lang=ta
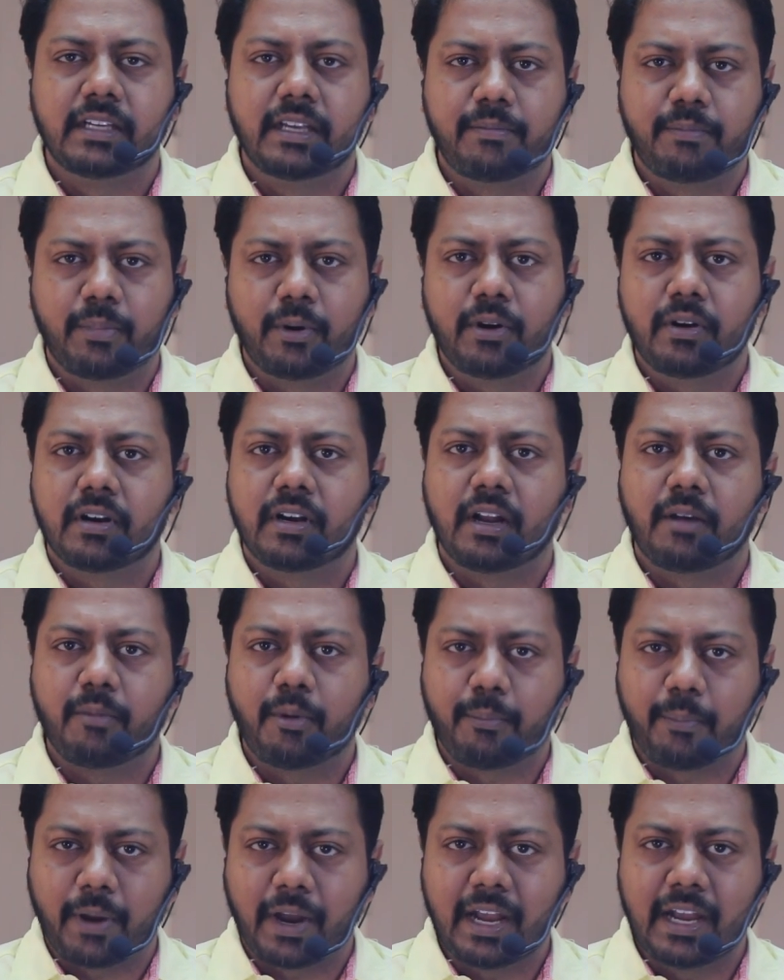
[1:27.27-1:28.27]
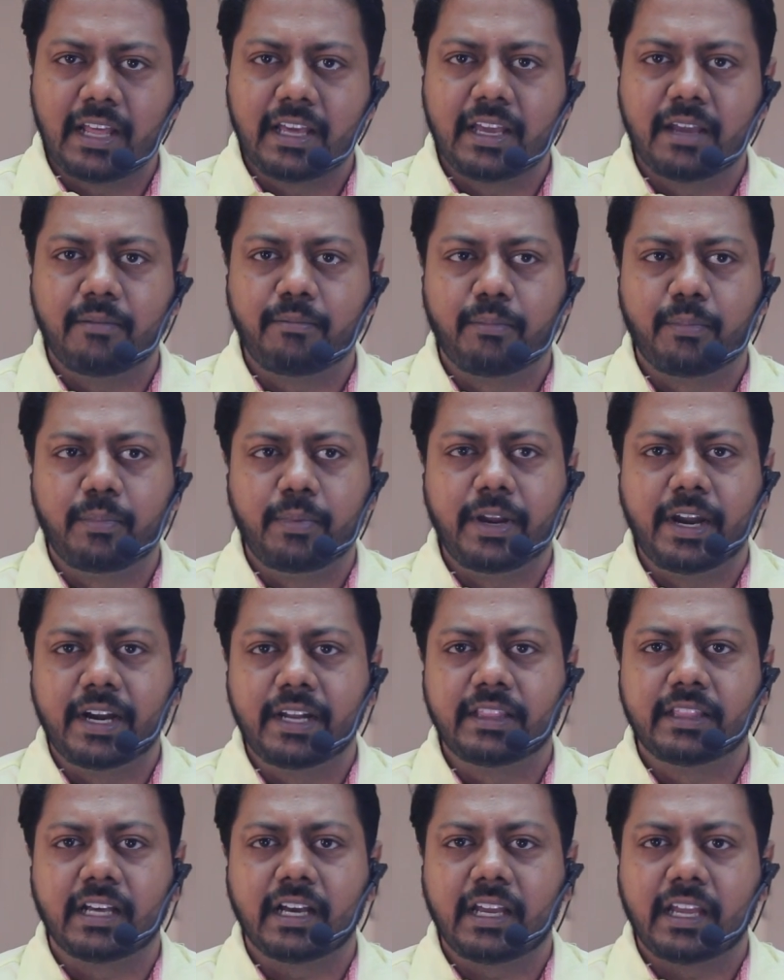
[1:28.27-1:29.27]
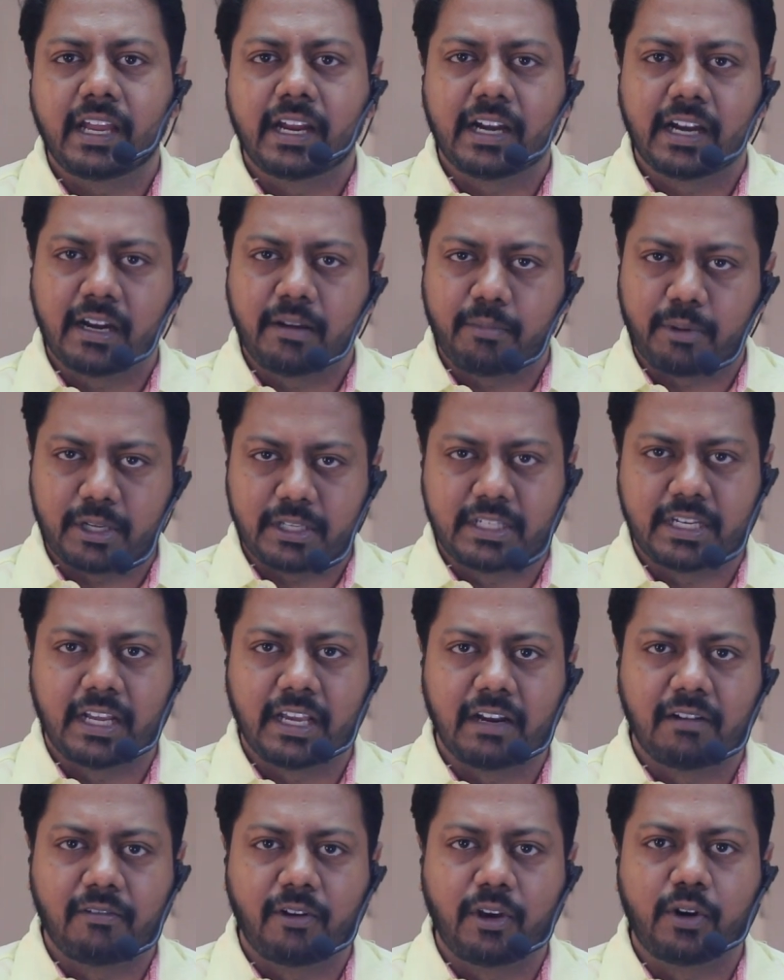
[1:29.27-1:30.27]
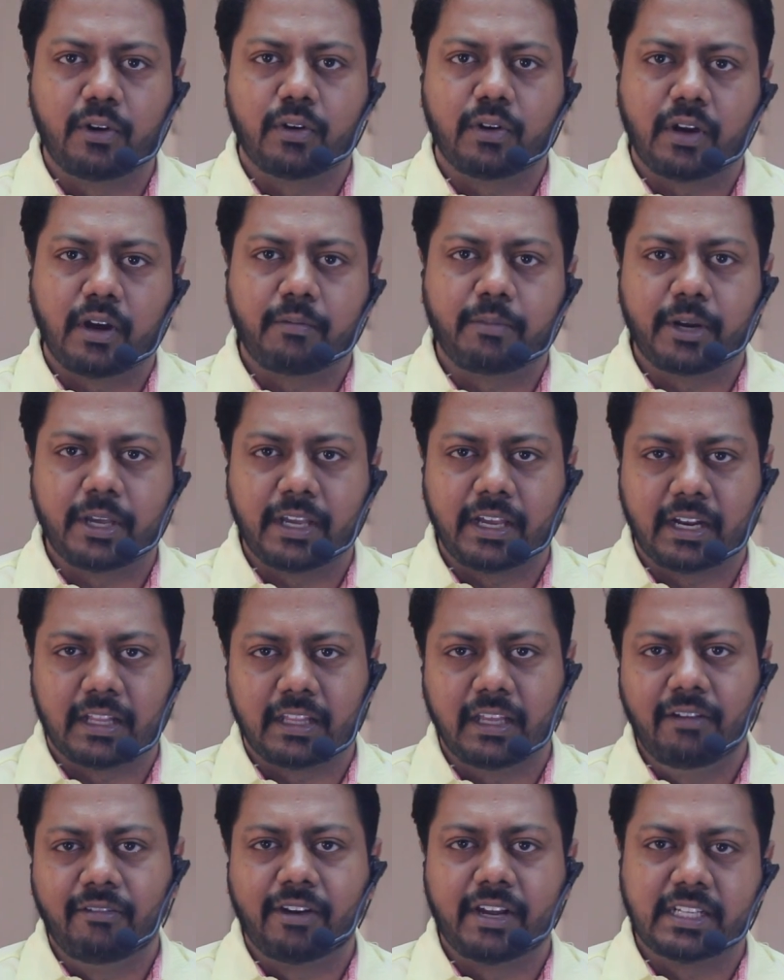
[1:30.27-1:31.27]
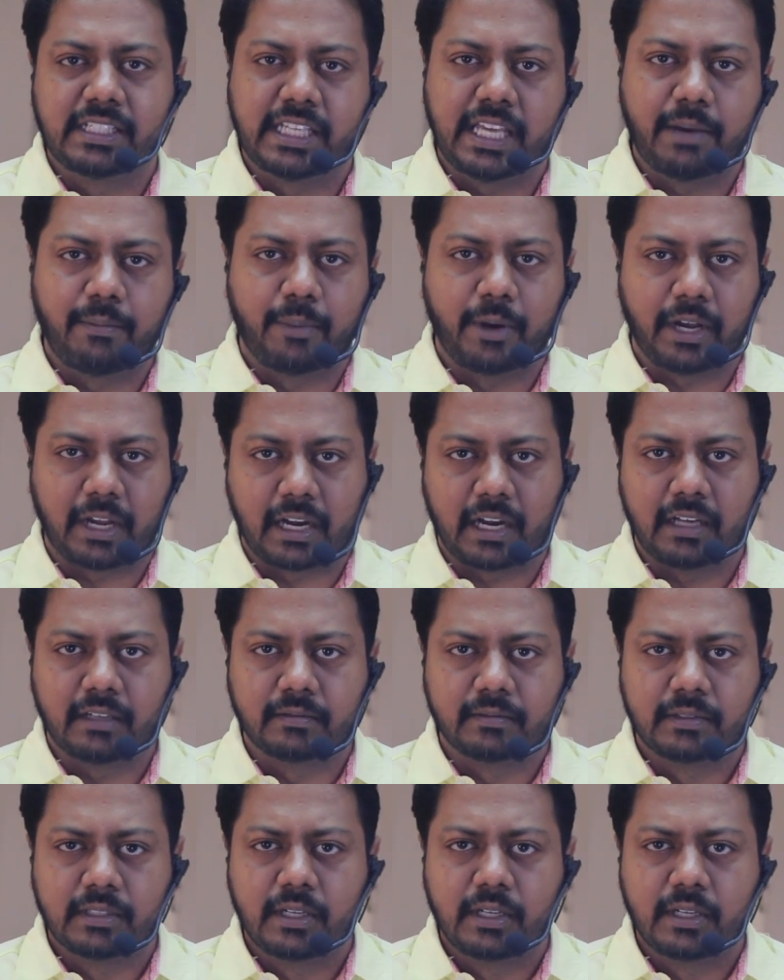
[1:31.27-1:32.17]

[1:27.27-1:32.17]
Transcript: இப்போ நம்ம பல்லு எடுத்தா என்னென்ன பிரச்சனைகள் வரும் அப்படிங்கிறத வரிசையா பார்க்கலாம்